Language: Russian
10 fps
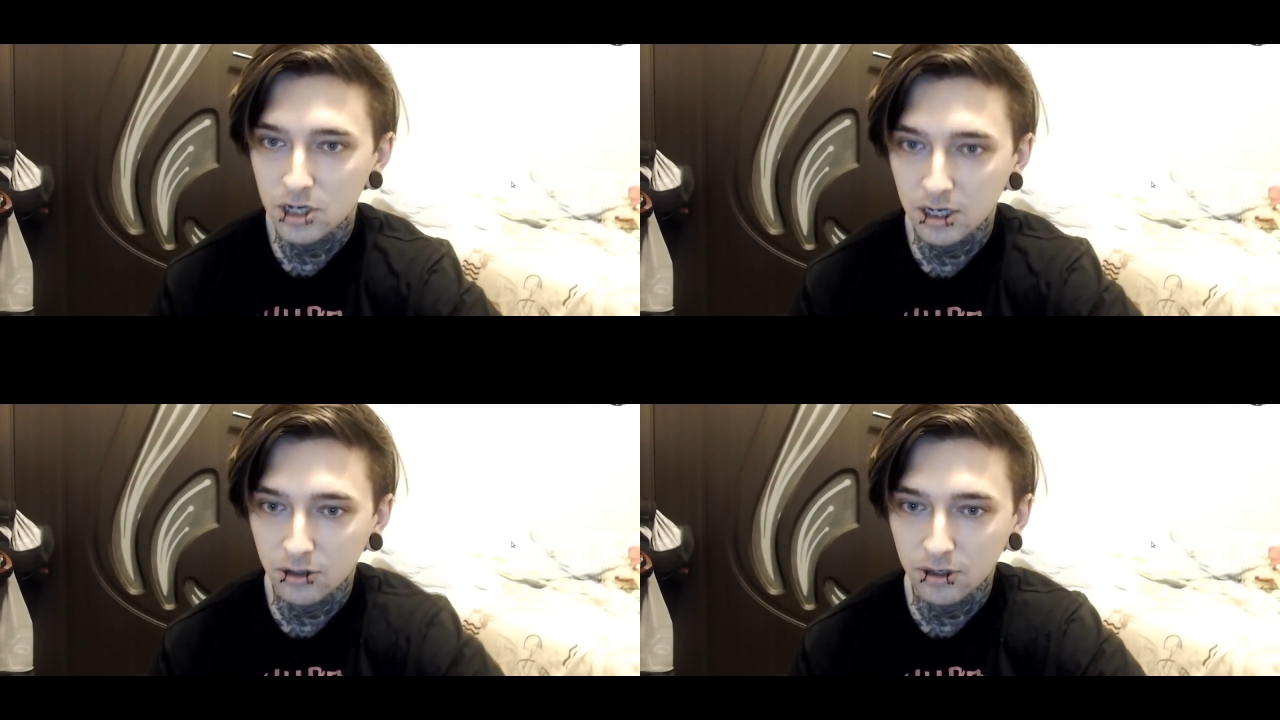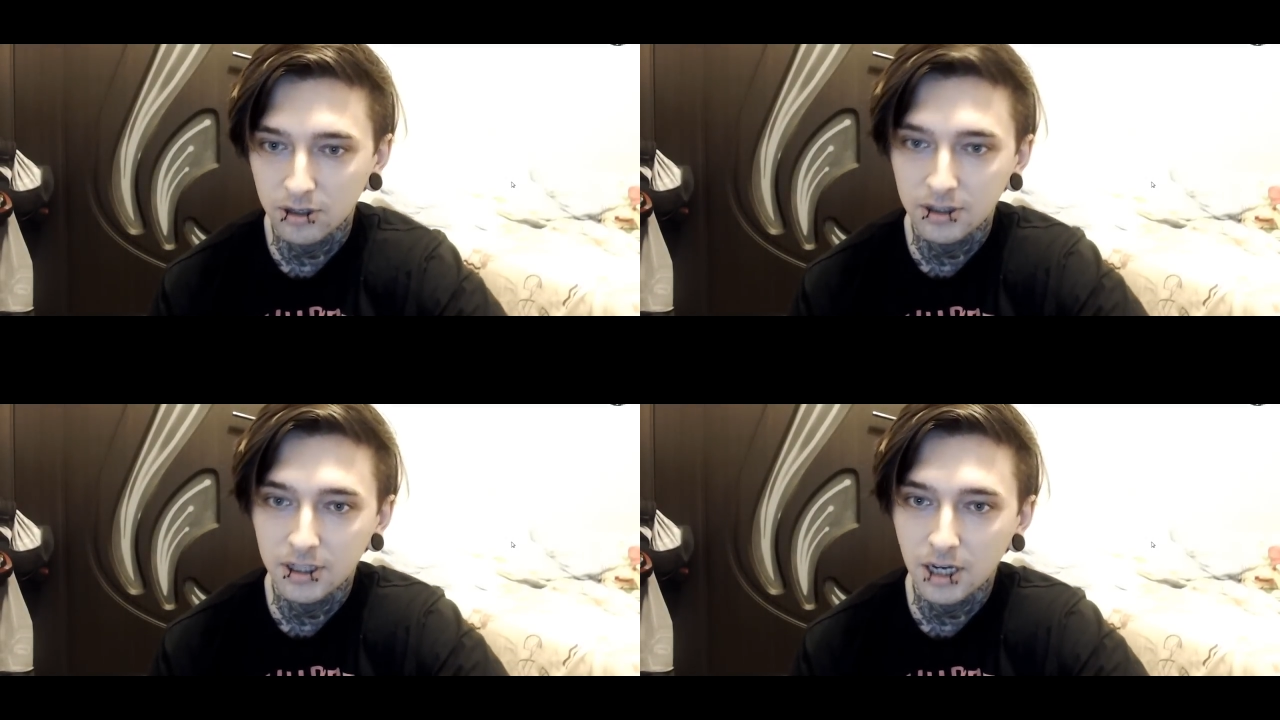который
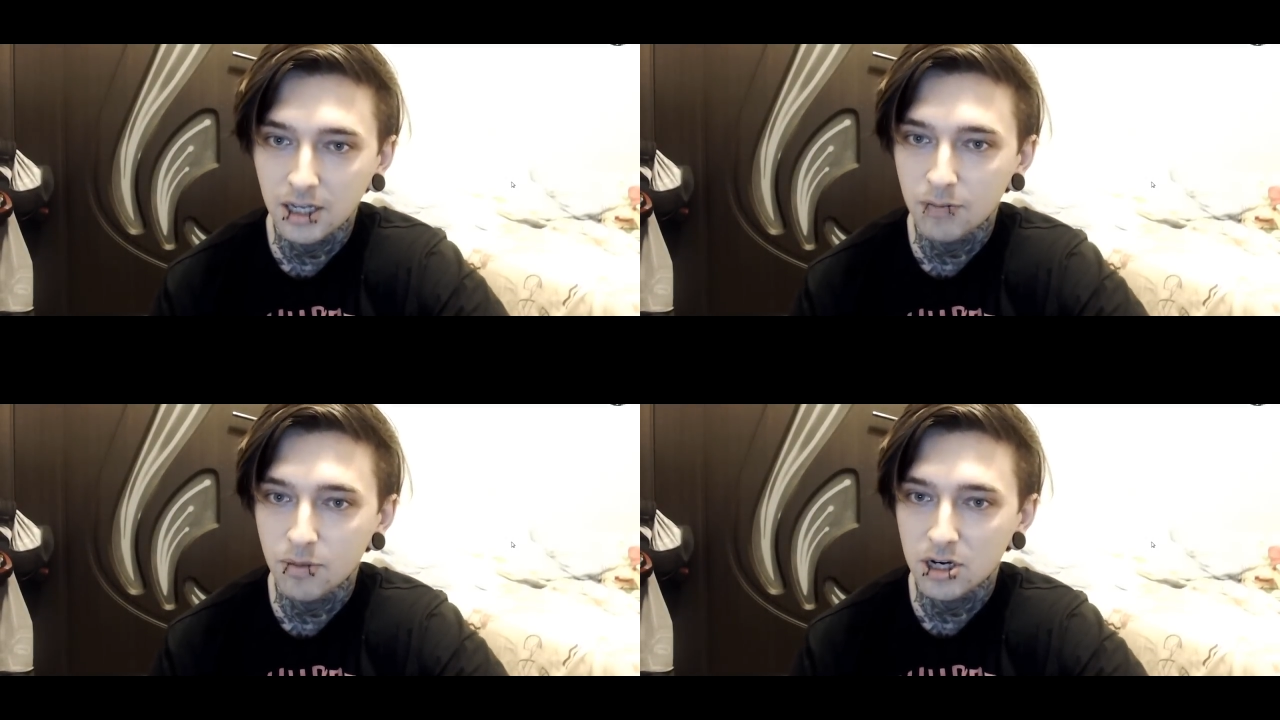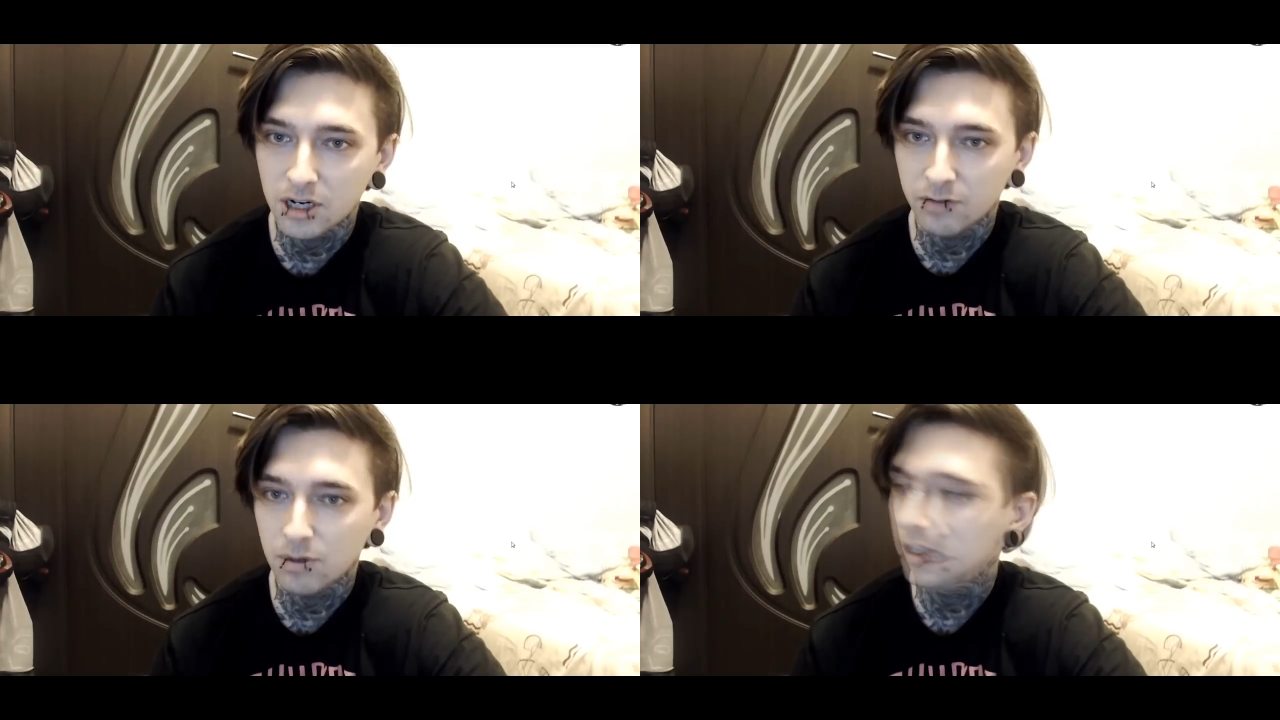никогда не переезжай
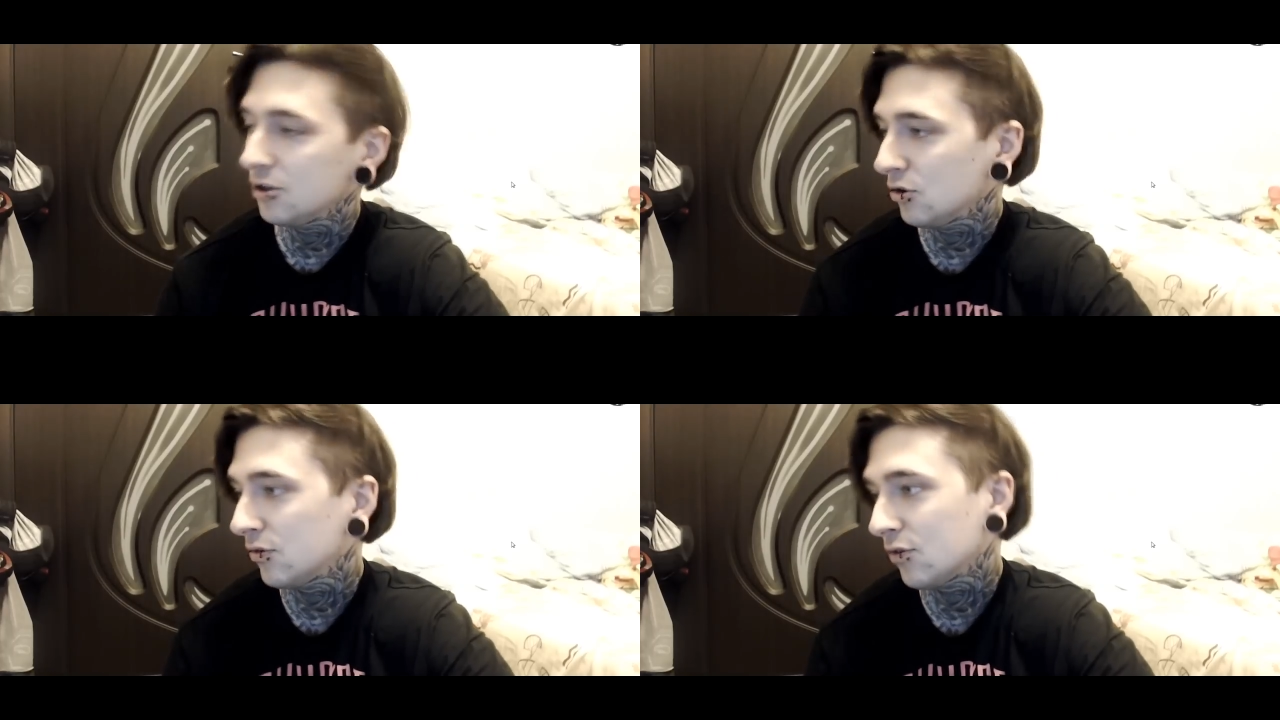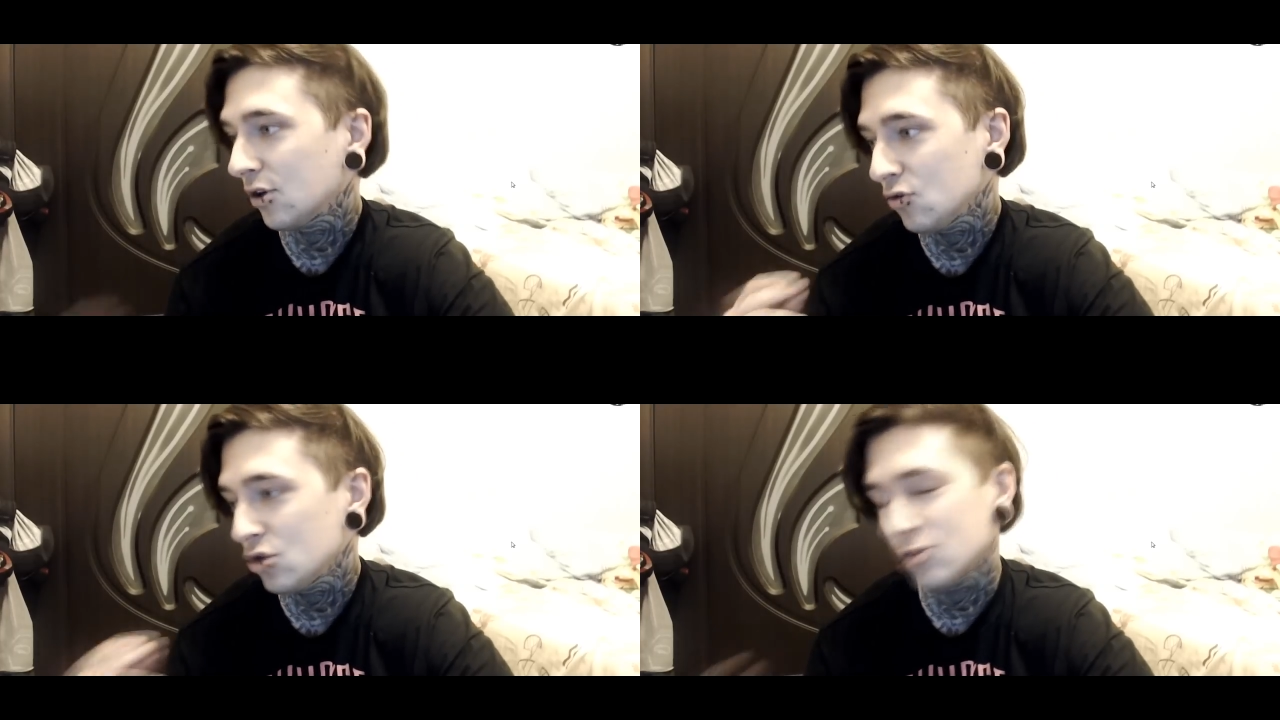в Британию, включишь,